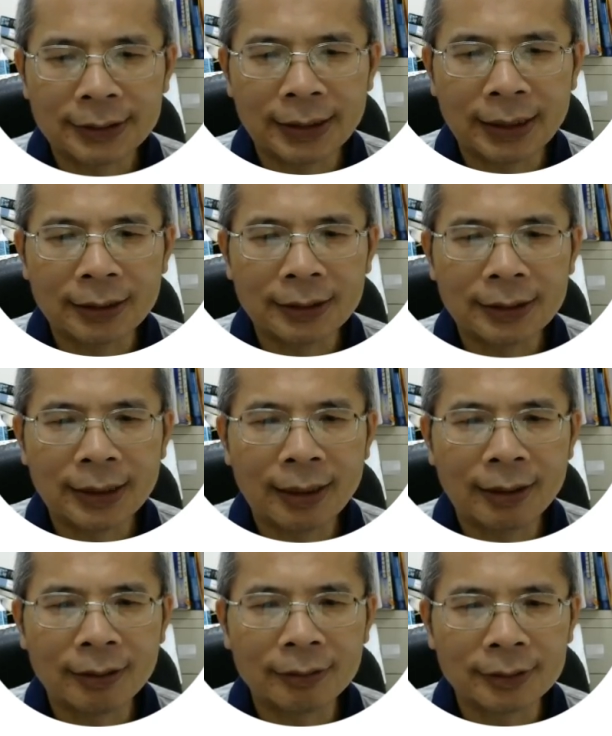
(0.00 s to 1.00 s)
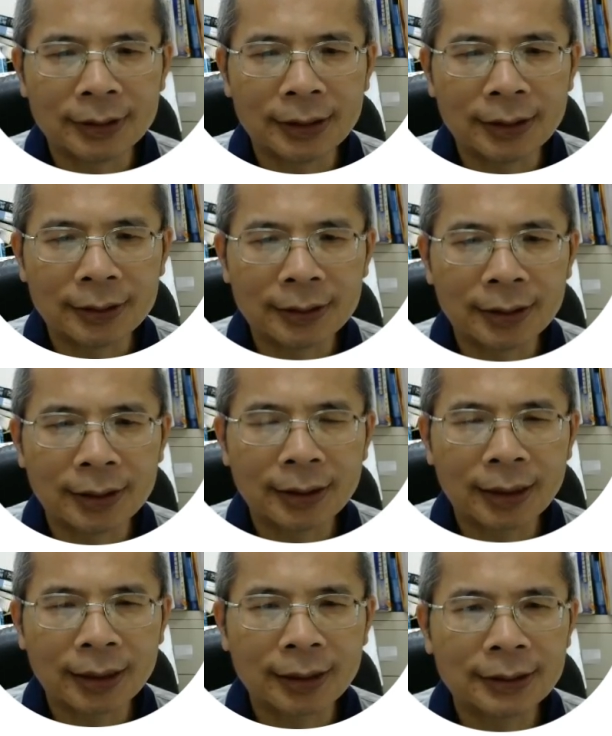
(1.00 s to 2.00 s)
减掉你的
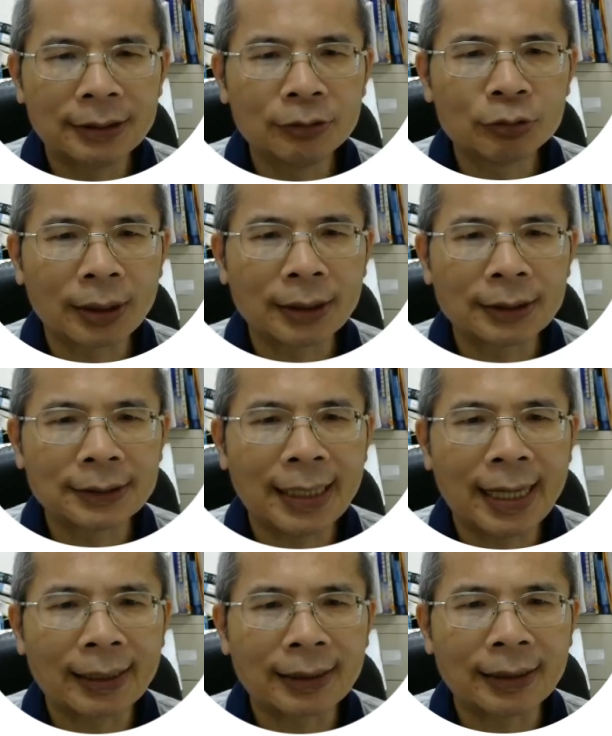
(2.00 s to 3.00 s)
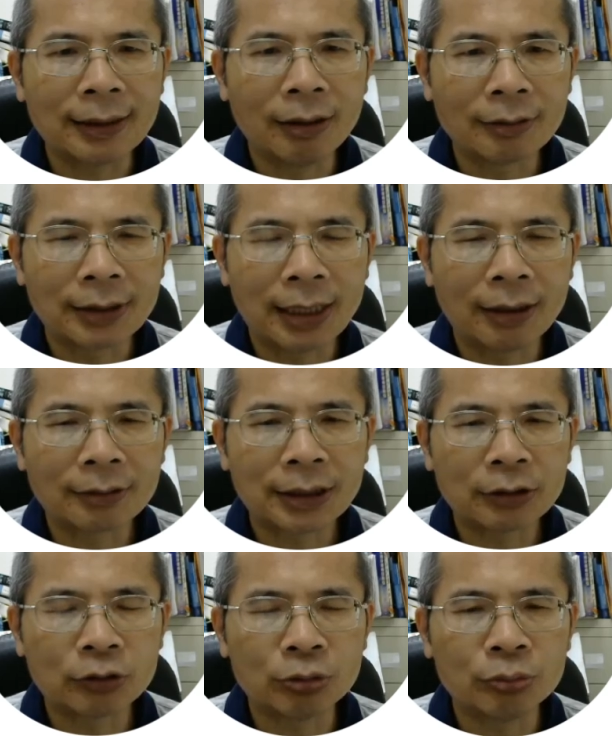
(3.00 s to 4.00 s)
那个清算的价格哈，然后
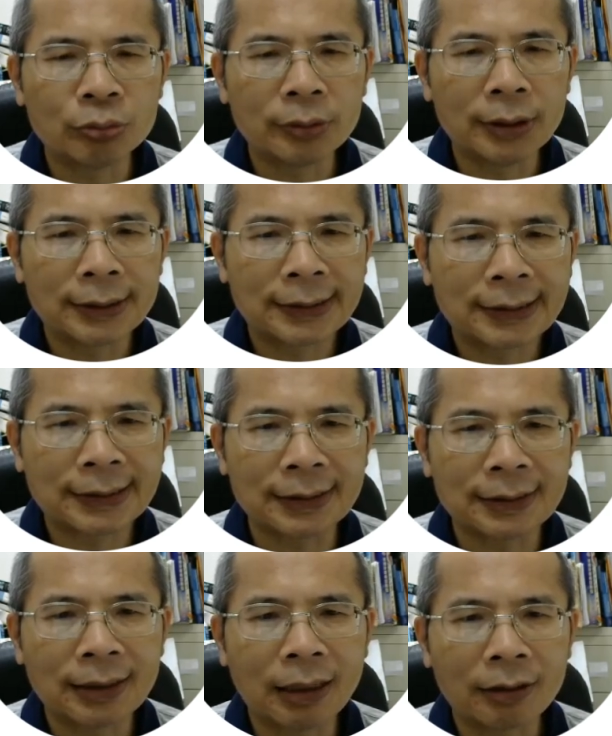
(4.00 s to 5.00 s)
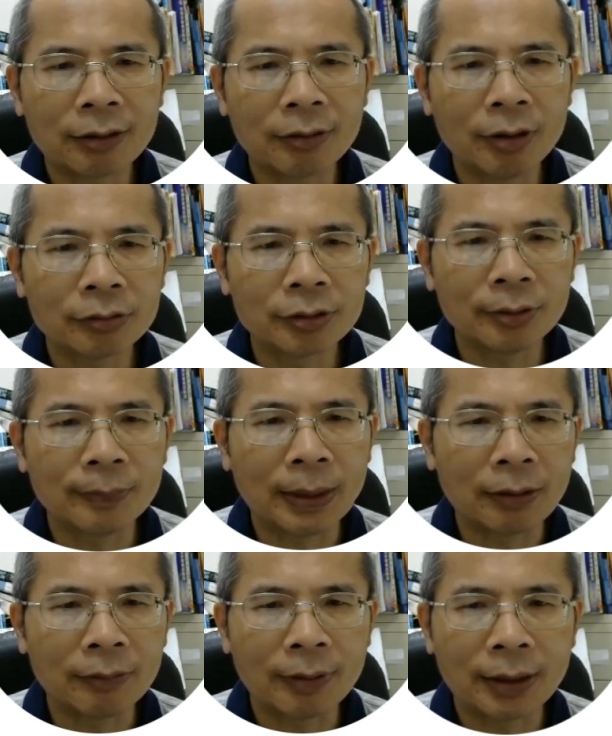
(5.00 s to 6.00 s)
再除以四哈，因为欧洲
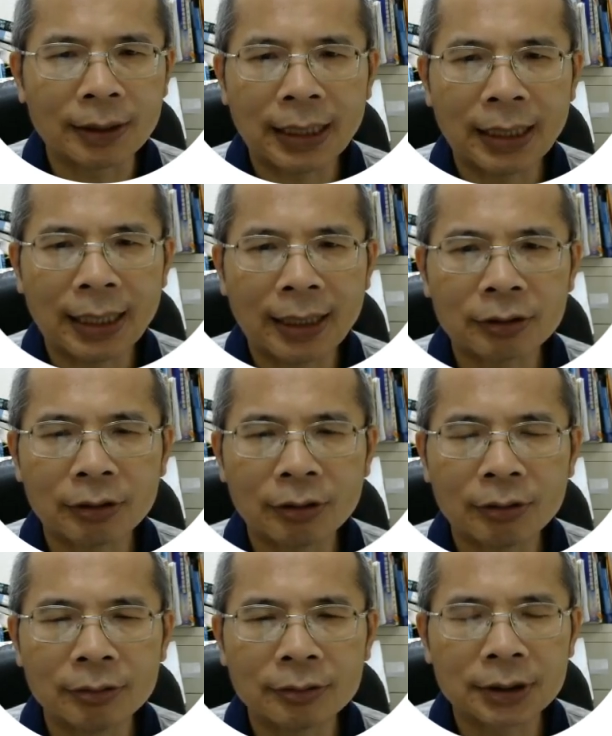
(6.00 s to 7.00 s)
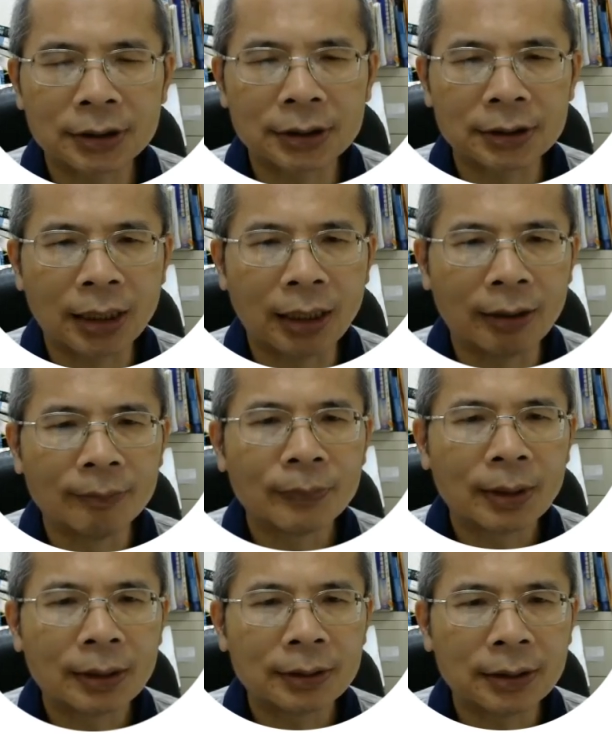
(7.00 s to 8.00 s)
美元它都是哈，
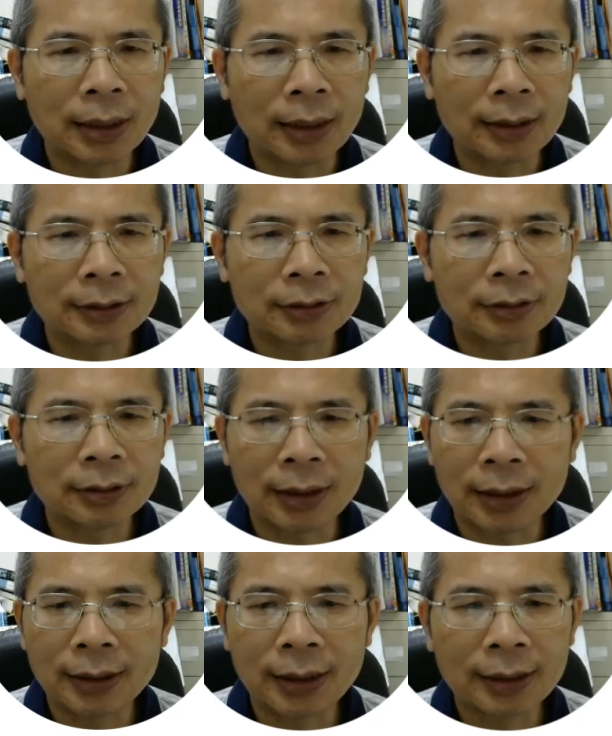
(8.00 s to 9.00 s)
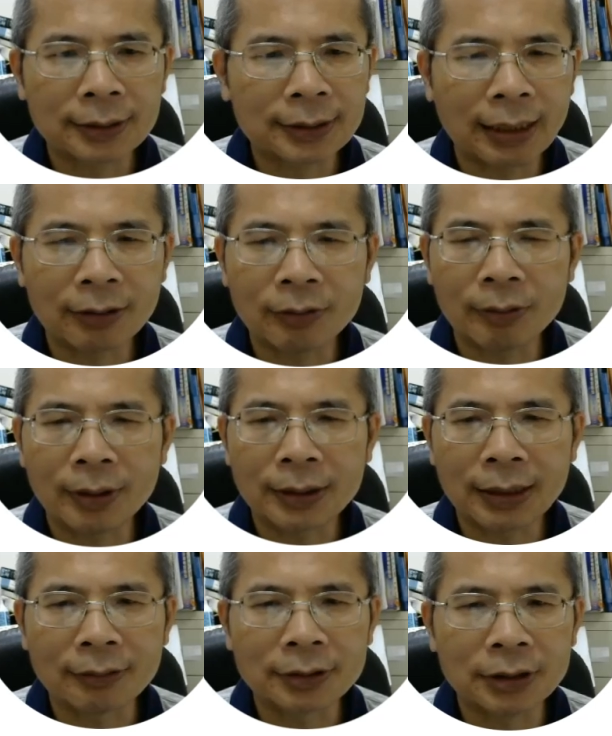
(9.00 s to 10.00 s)
呃。以那个三个月
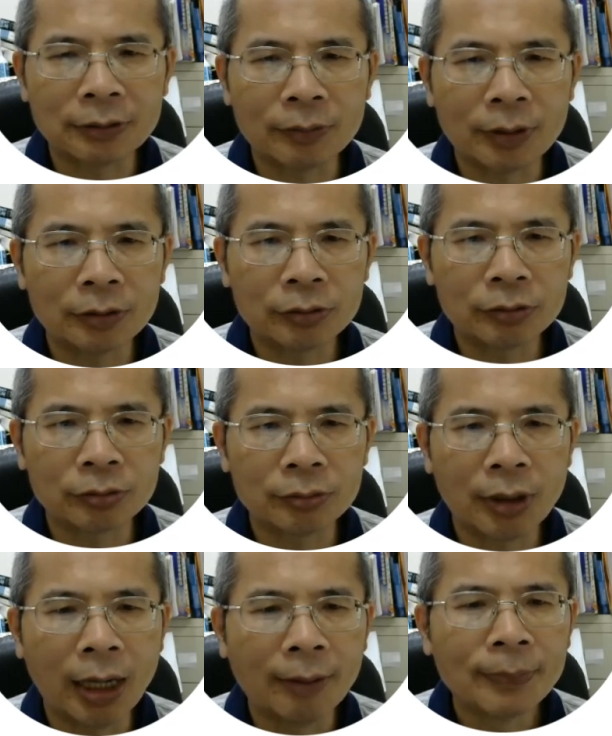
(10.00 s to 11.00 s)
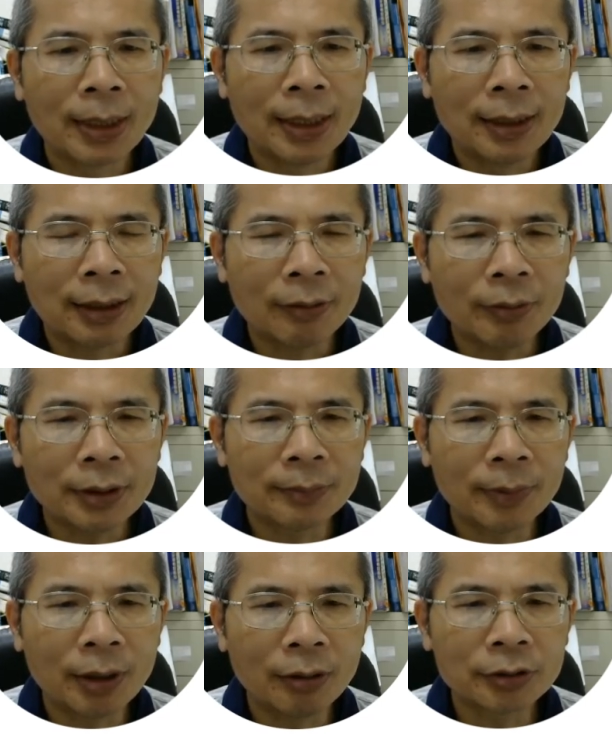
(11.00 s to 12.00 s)
到期为主哈，那为
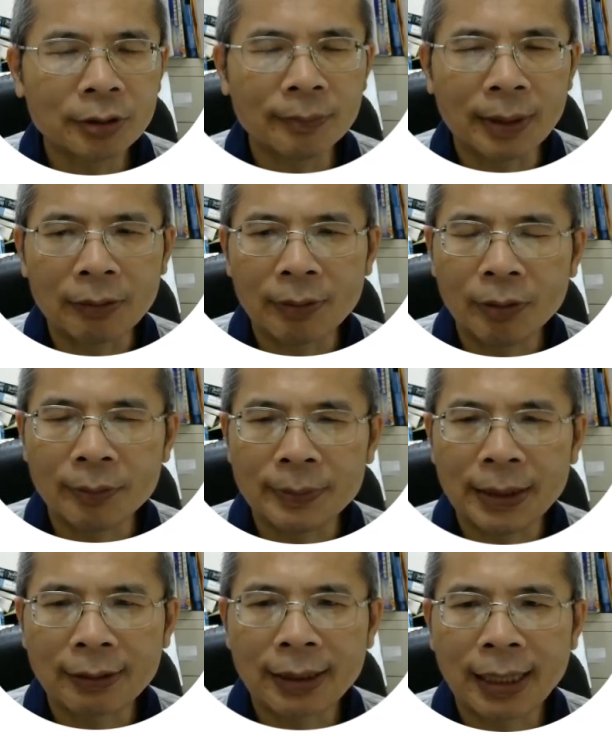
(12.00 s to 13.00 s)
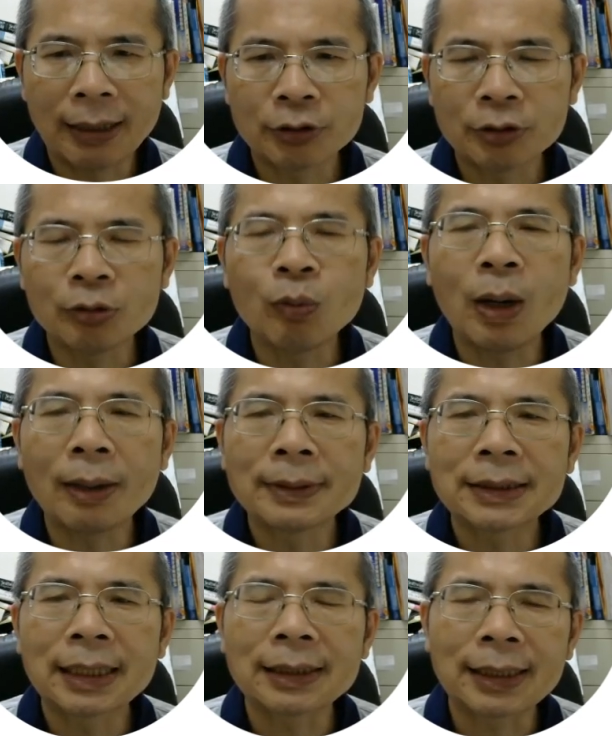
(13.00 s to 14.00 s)
什么欧洲美元会比较高？就是画
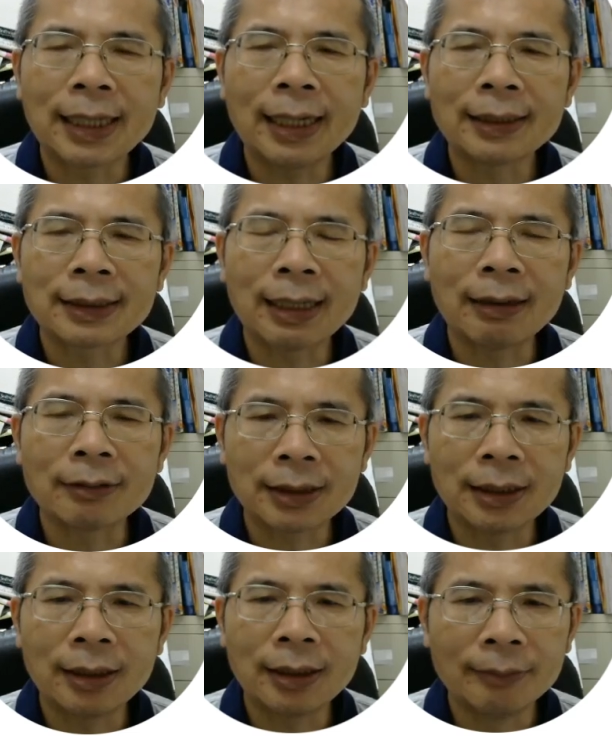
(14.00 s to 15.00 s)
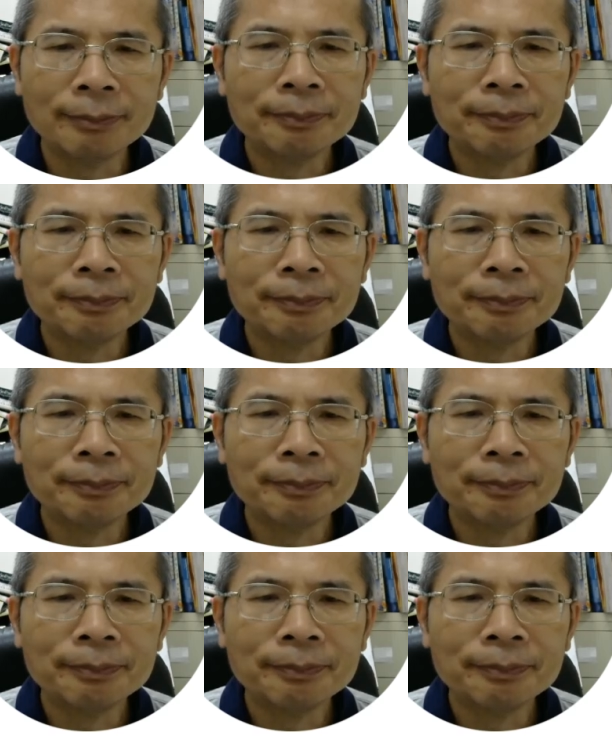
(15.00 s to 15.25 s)
面上你看到的哈，